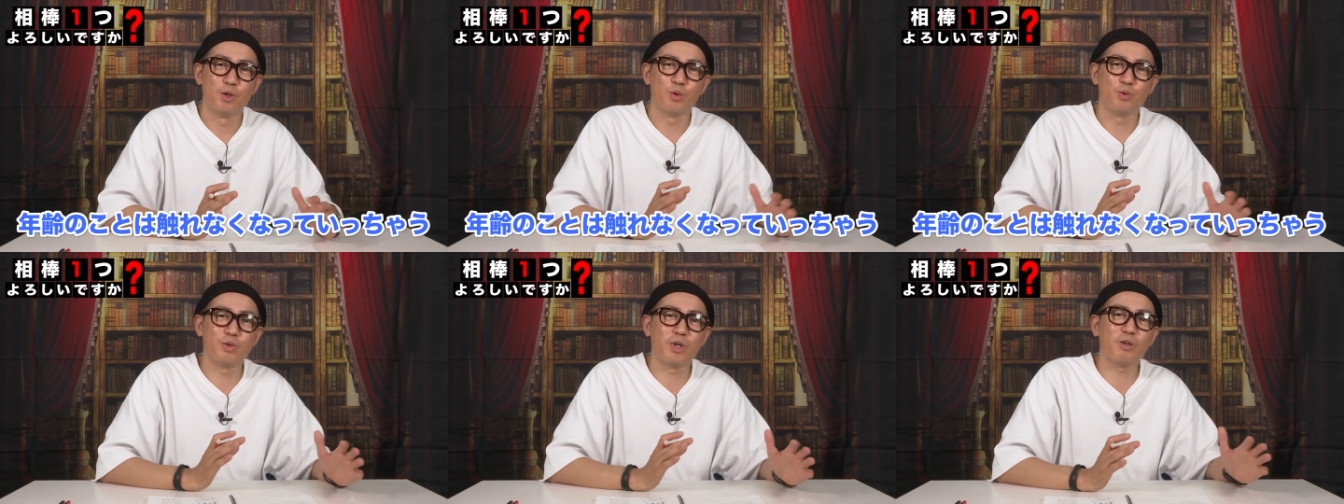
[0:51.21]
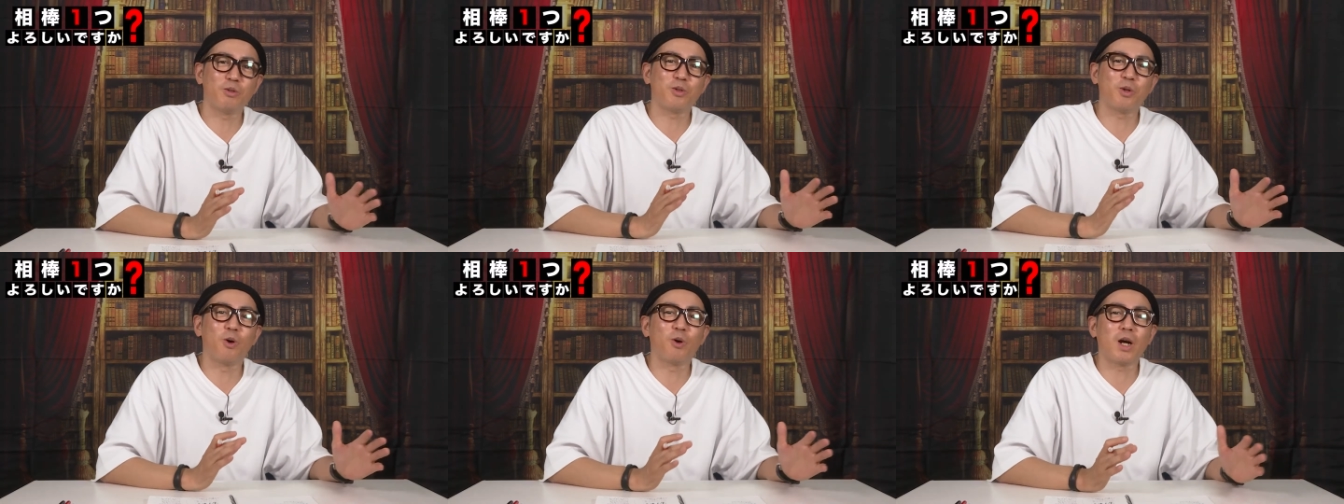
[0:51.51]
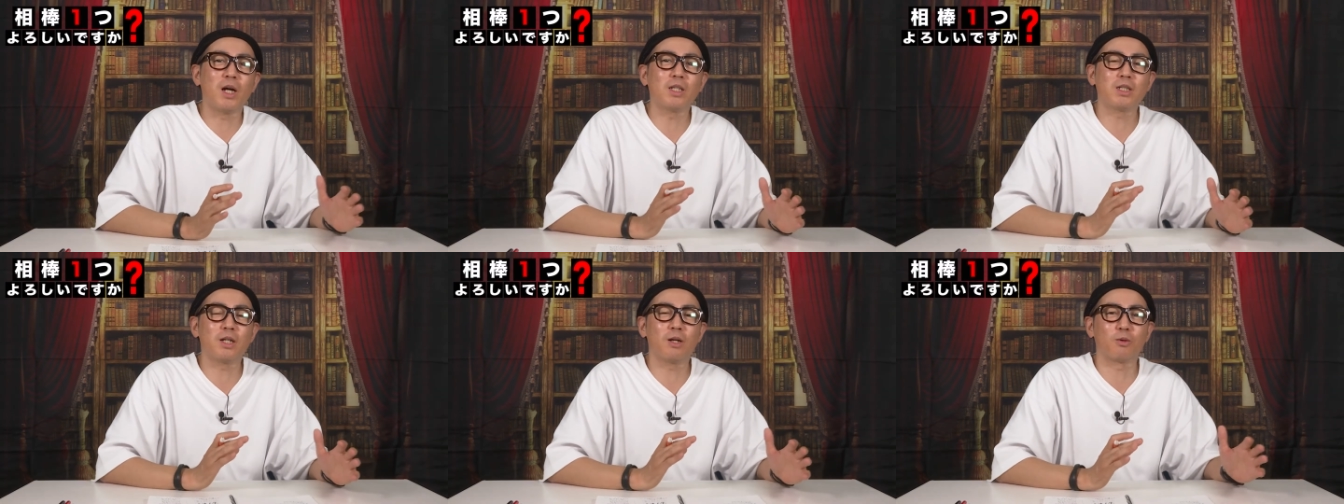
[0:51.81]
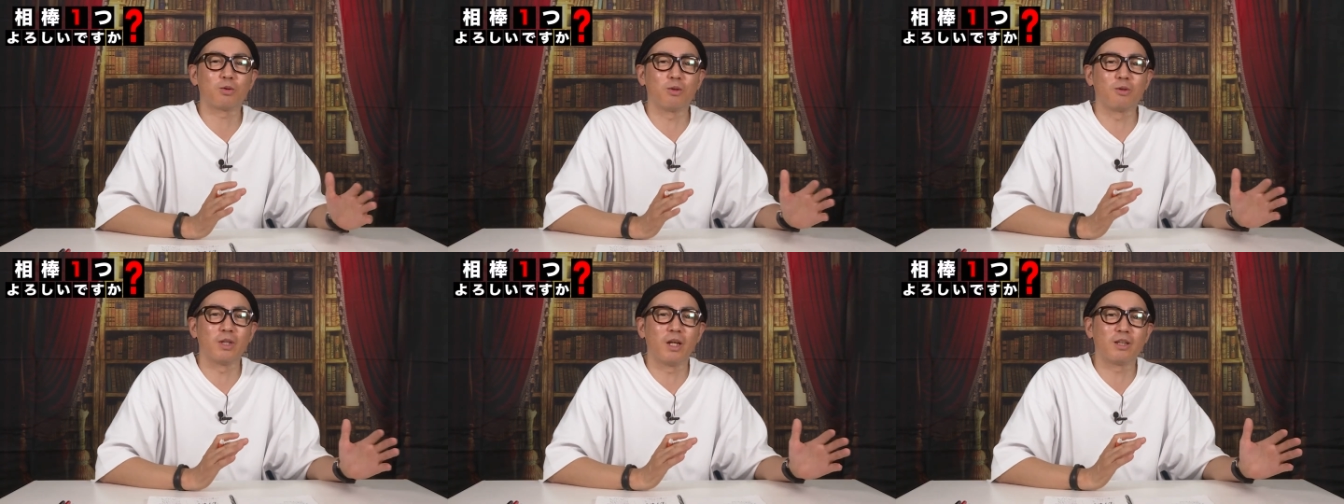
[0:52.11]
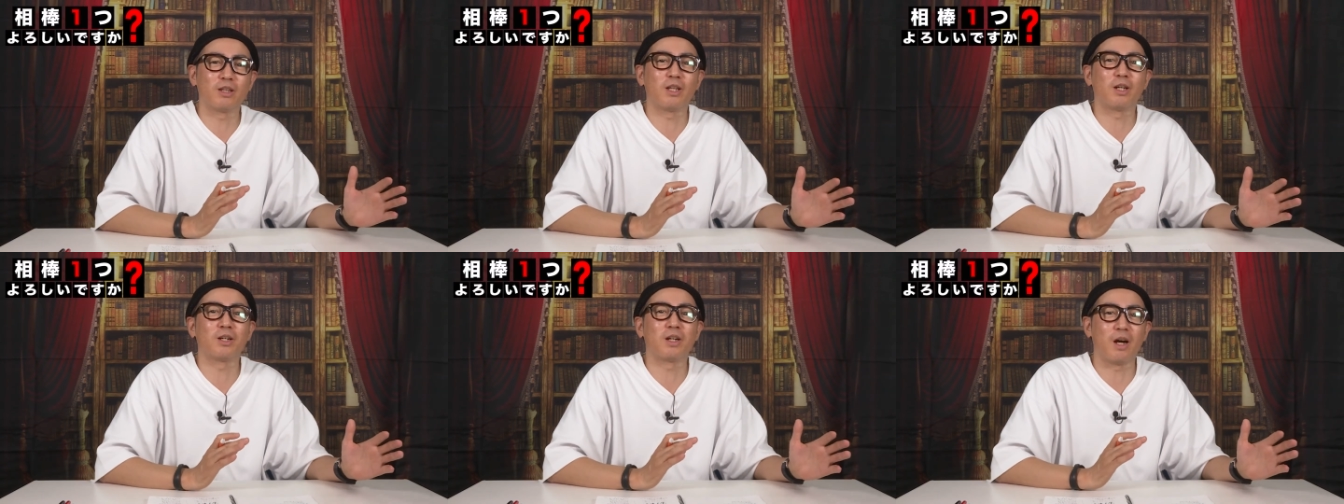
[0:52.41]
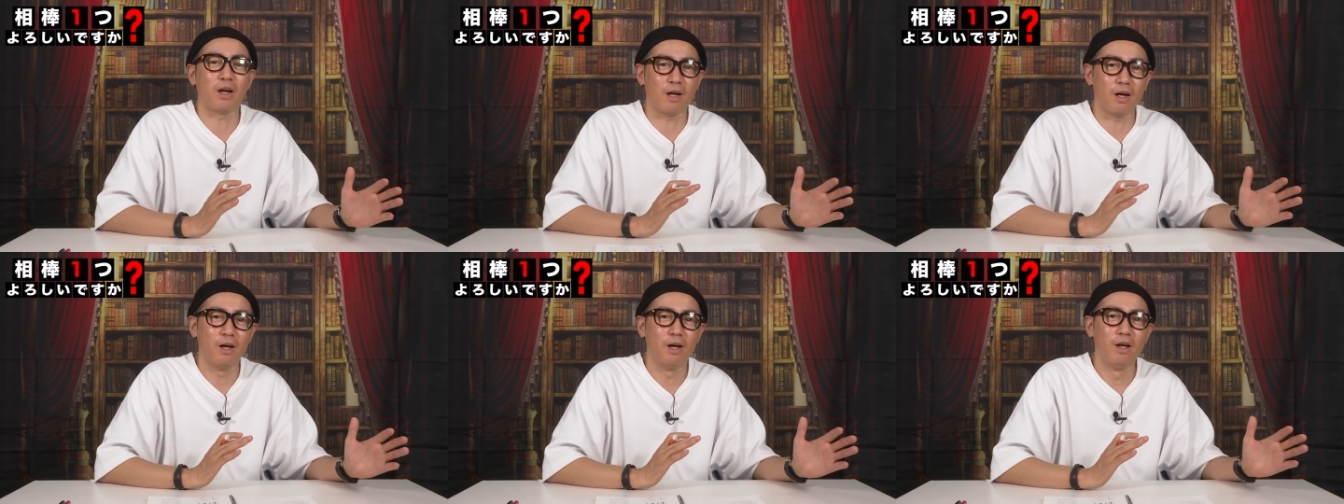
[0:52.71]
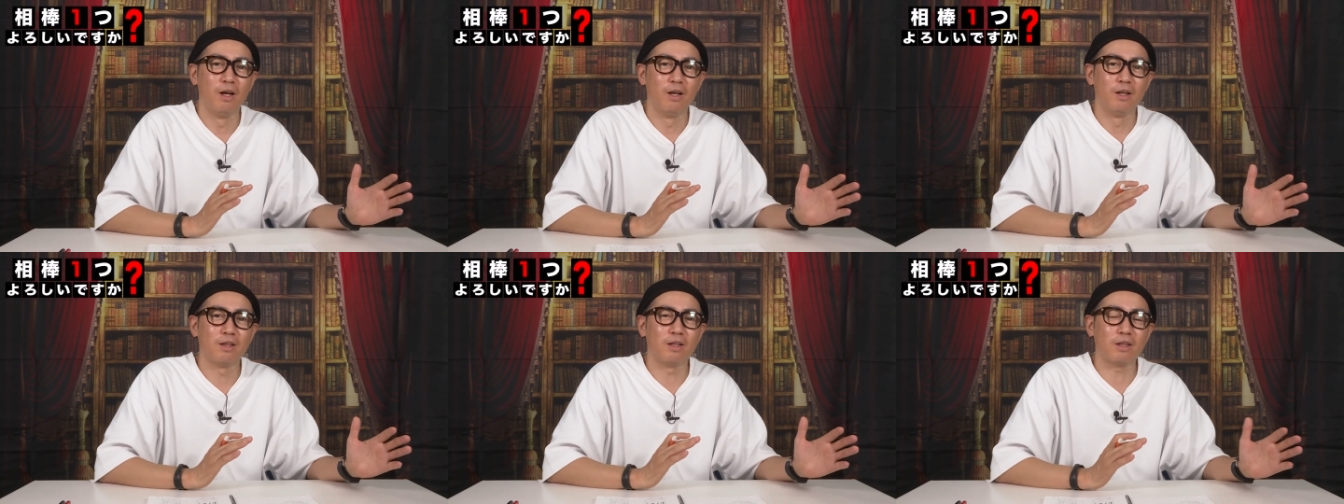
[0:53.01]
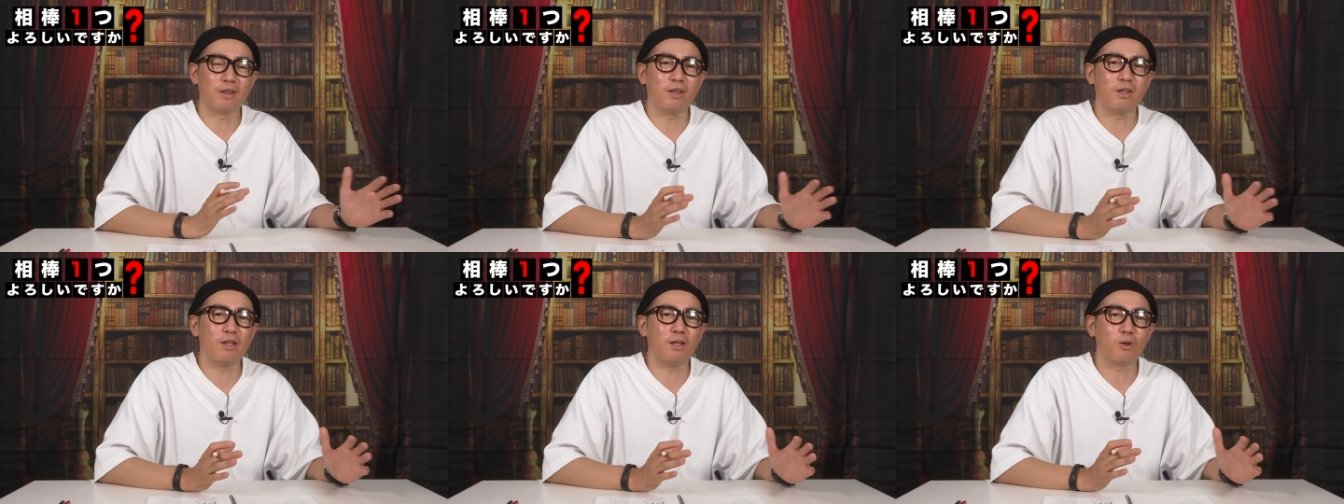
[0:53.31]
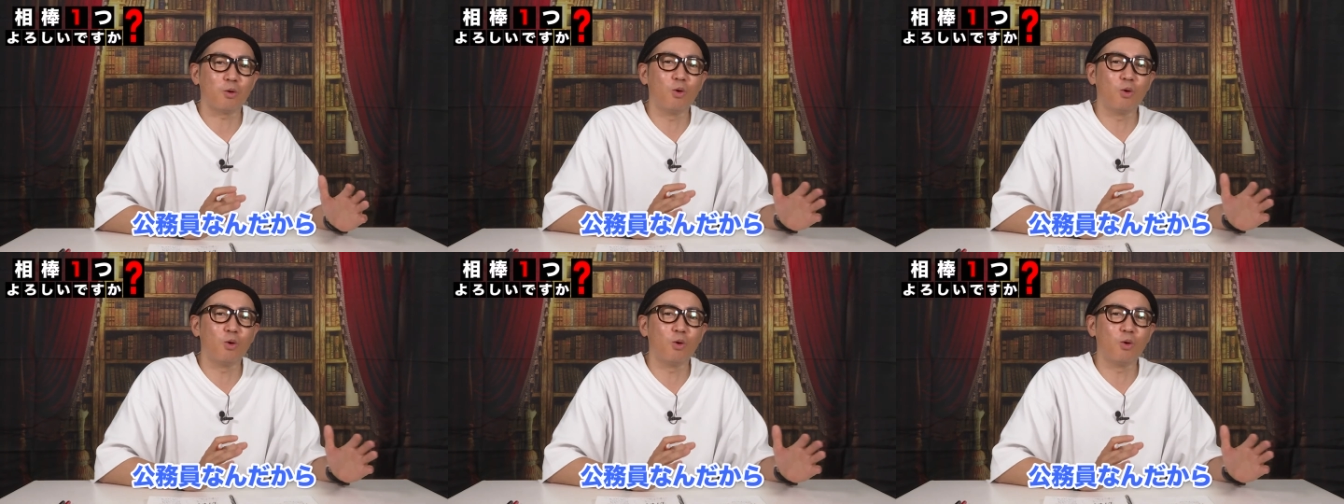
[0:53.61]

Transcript: 触れるとおかしいことになっていくから。だって